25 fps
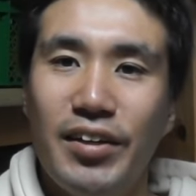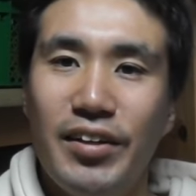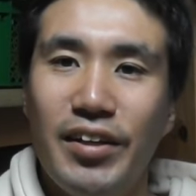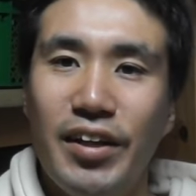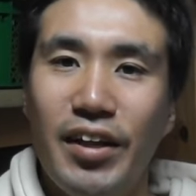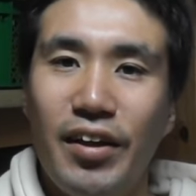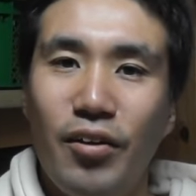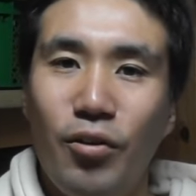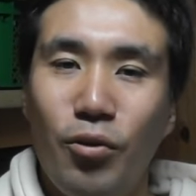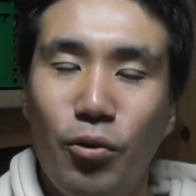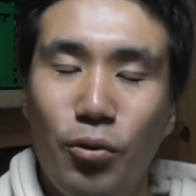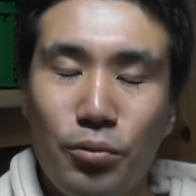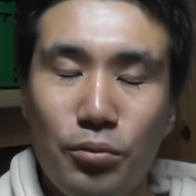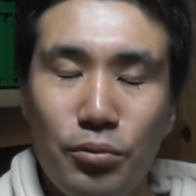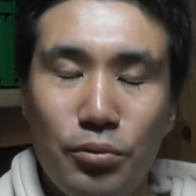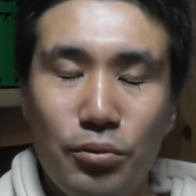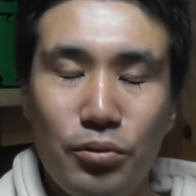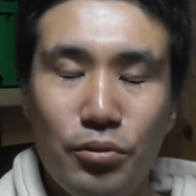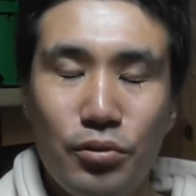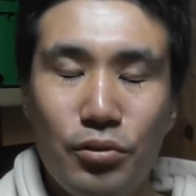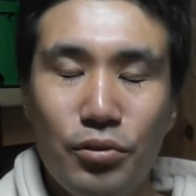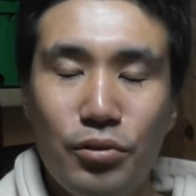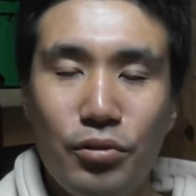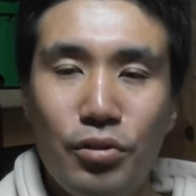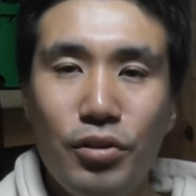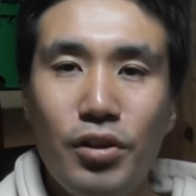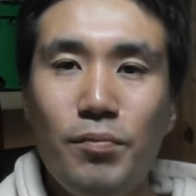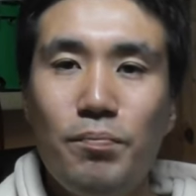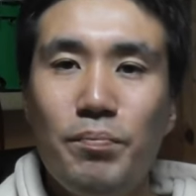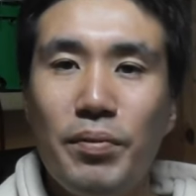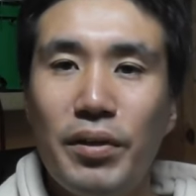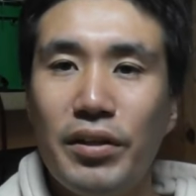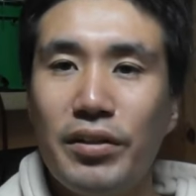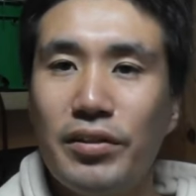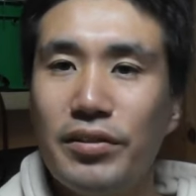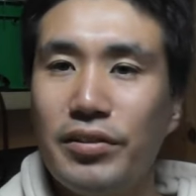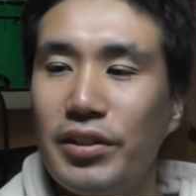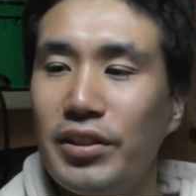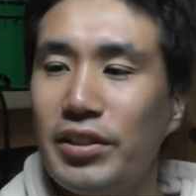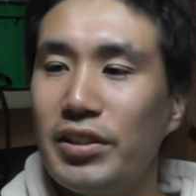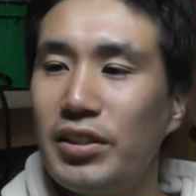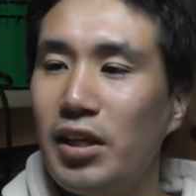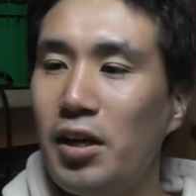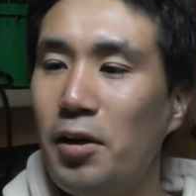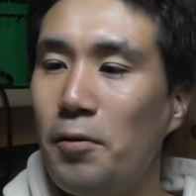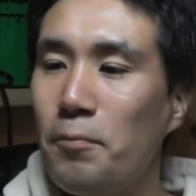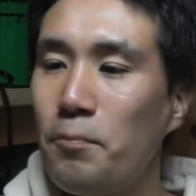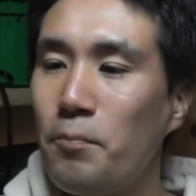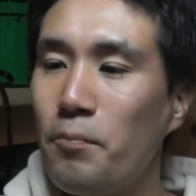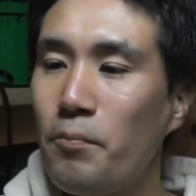ね、本当にびっくりし
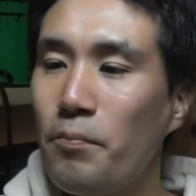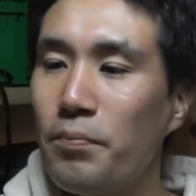た。